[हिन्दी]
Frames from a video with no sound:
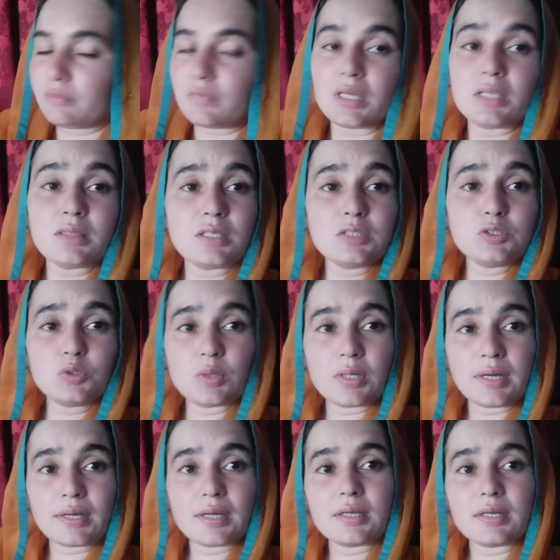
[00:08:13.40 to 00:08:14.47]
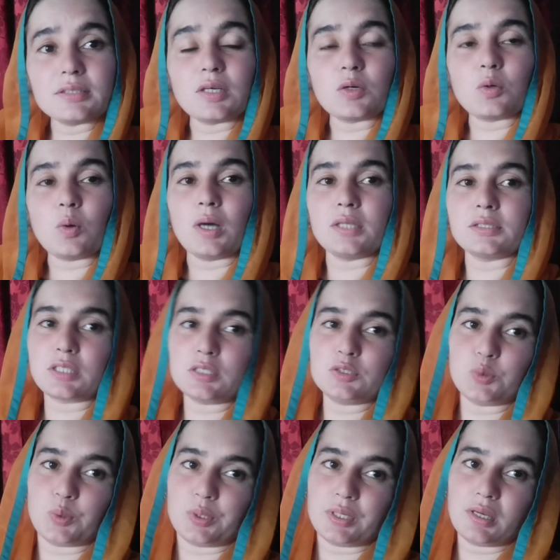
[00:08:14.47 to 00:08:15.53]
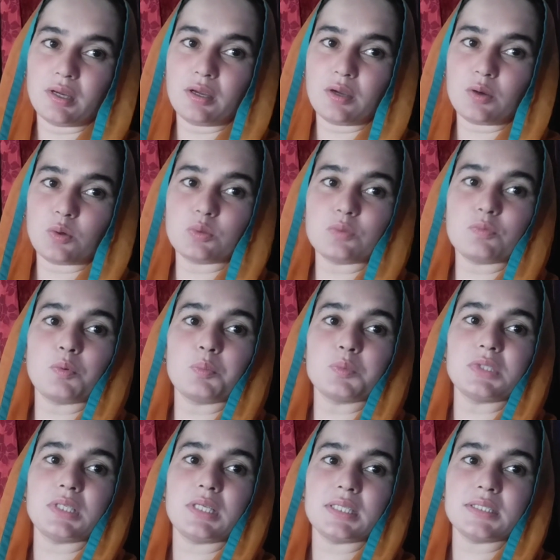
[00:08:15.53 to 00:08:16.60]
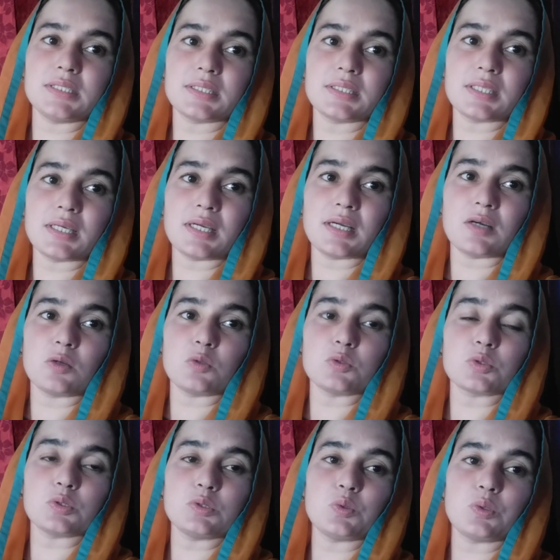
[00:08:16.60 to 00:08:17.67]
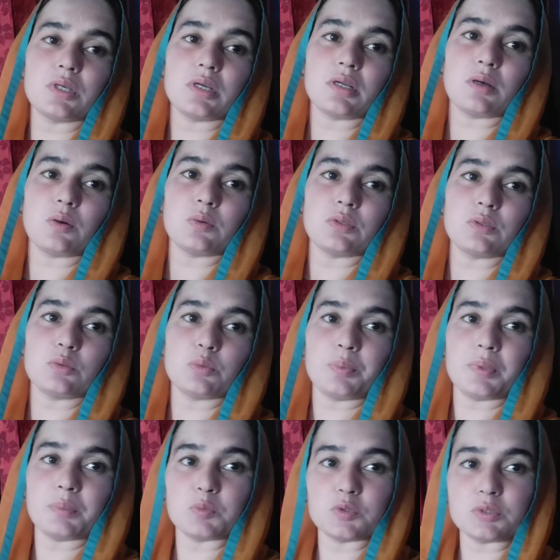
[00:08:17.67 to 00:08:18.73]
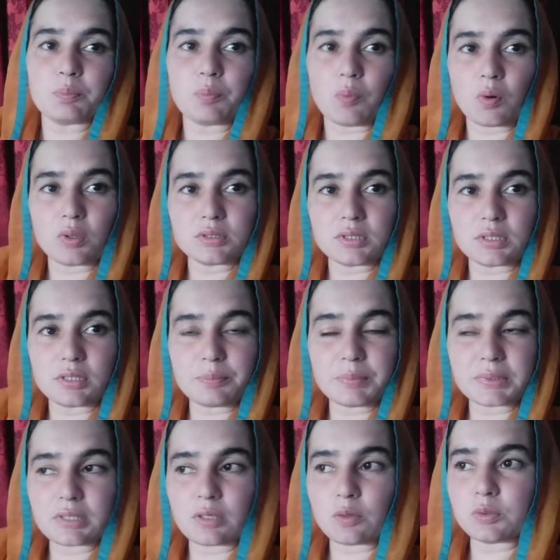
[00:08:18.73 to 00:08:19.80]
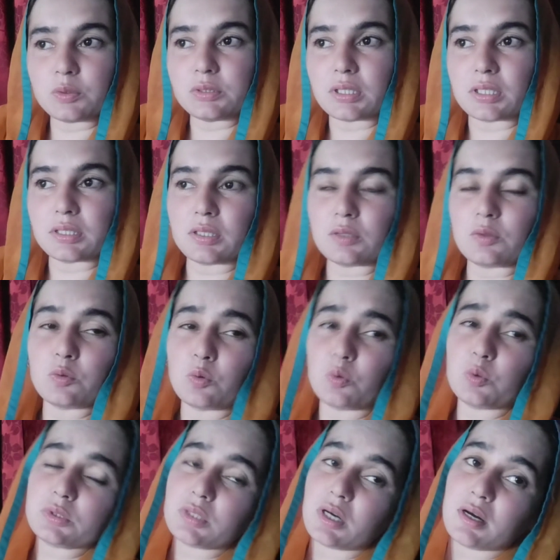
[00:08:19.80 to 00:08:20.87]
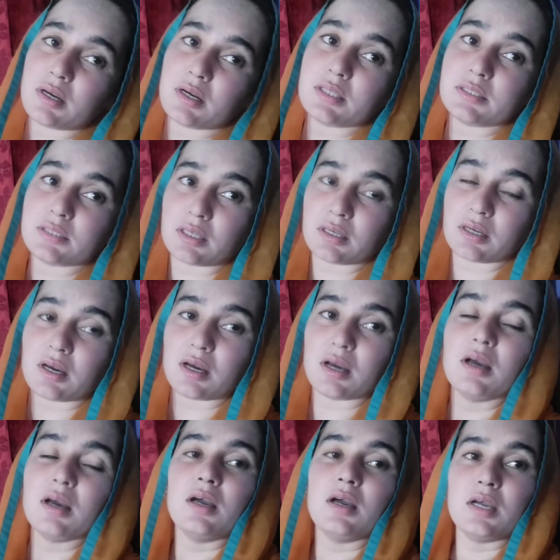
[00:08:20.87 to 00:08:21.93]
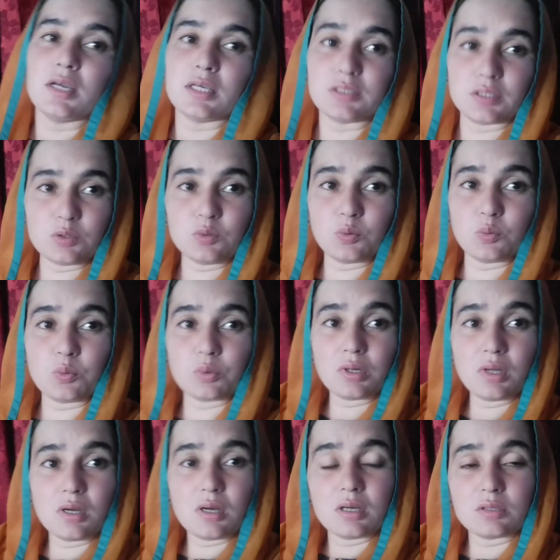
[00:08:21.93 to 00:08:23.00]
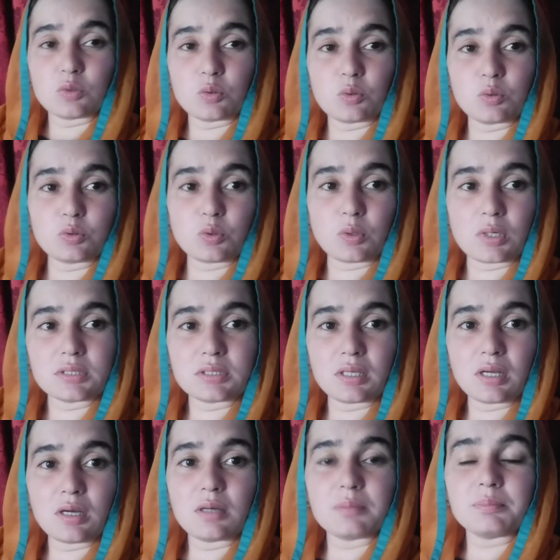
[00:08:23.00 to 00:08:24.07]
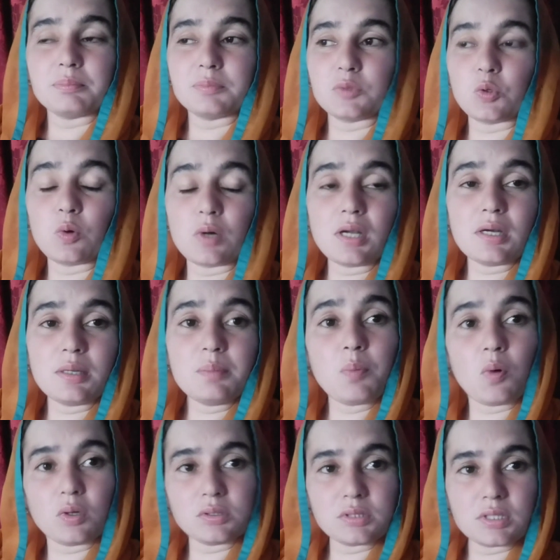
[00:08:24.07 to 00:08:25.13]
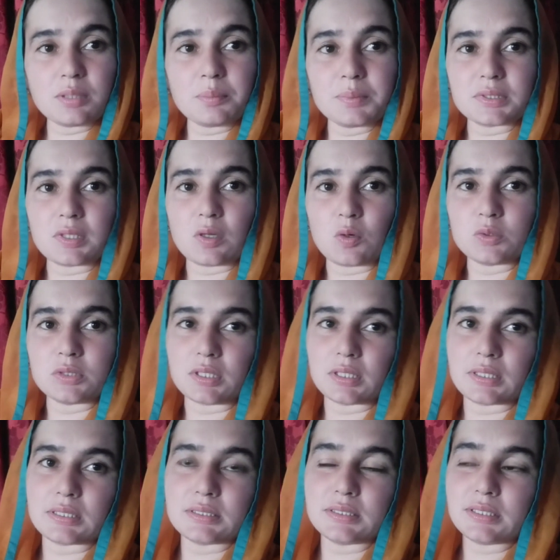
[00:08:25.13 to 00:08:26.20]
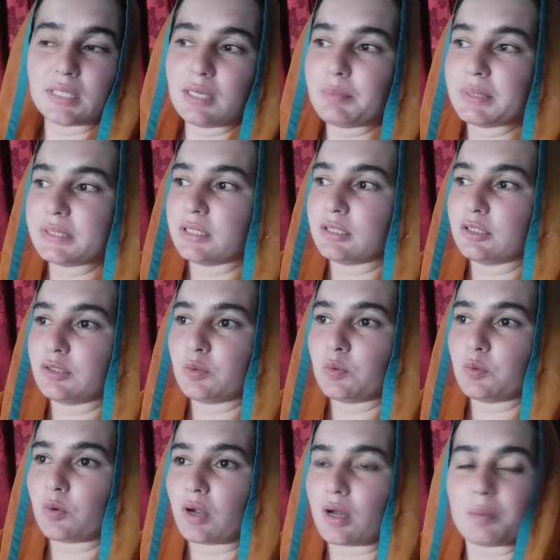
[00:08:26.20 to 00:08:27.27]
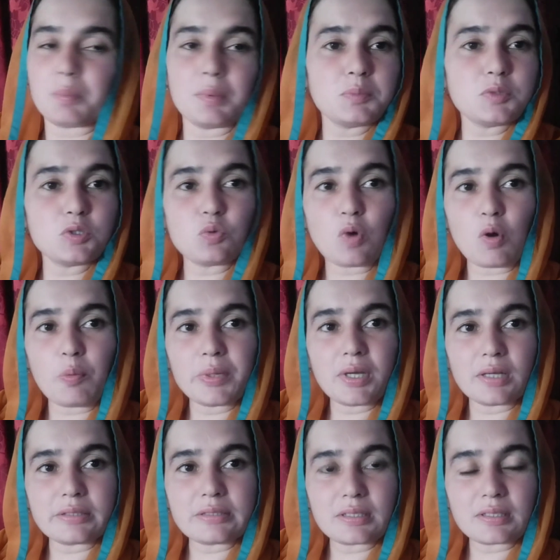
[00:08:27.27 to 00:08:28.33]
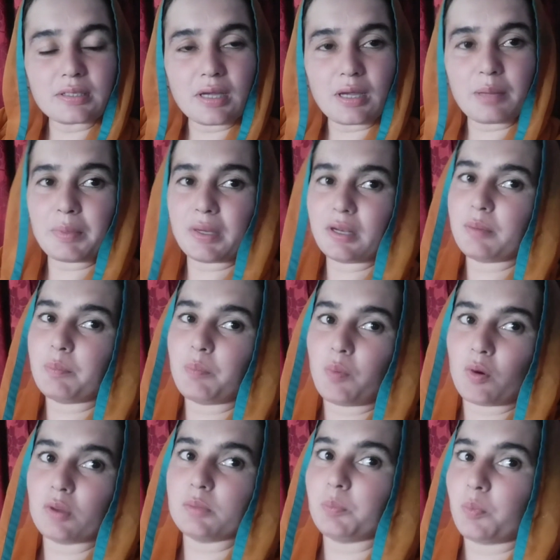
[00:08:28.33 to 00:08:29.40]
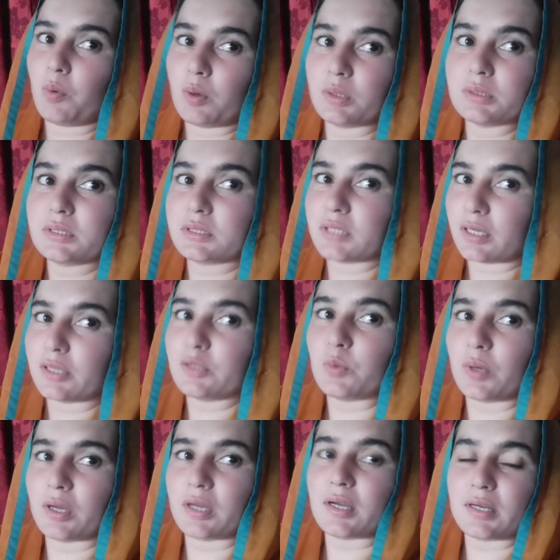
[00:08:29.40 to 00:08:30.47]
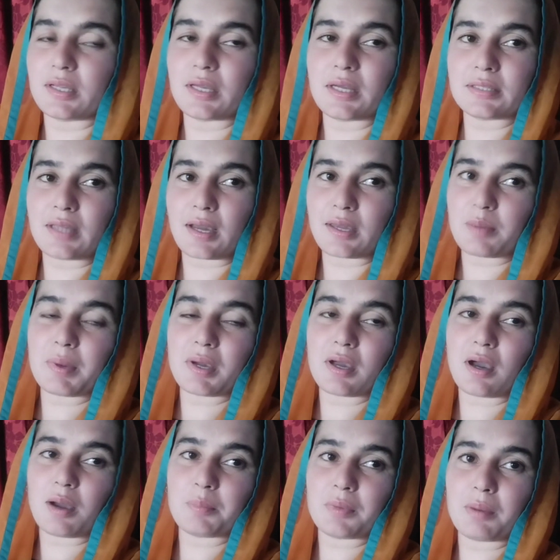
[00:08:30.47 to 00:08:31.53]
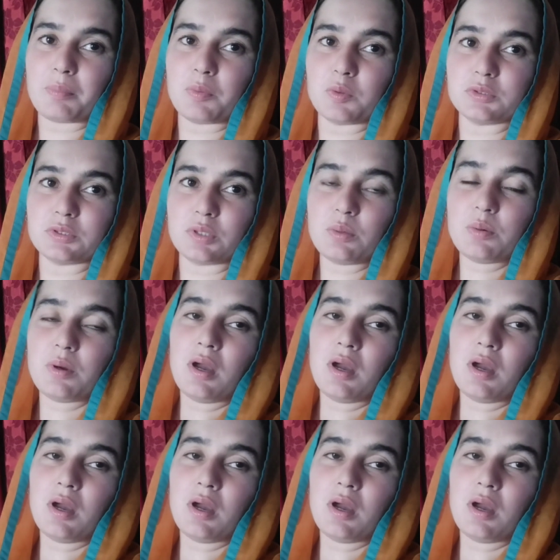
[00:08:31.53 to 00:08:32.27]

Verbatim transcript: इतना शुक्र है कि रज़ा को आजकल छुट्टियां हैं और तो वो मुझे ले जाता है अगर उसको छुट्टियां ना होती तो फिर मुझे बहुत ज़्यादा मसला हो जाना था रोज़ आना जाना इतनी दूर तो थोड़ा सा ना थोड़ा नहीं बहुत ज़्यादा मसला हो जाना था चले मैं चलती हूँ और आपने मुझे दुआओं में याद रखना है मेरे लिए बहुत बहुत सारी दुआएँ करनी है ताकि मैं कामयाब हो जाऊँ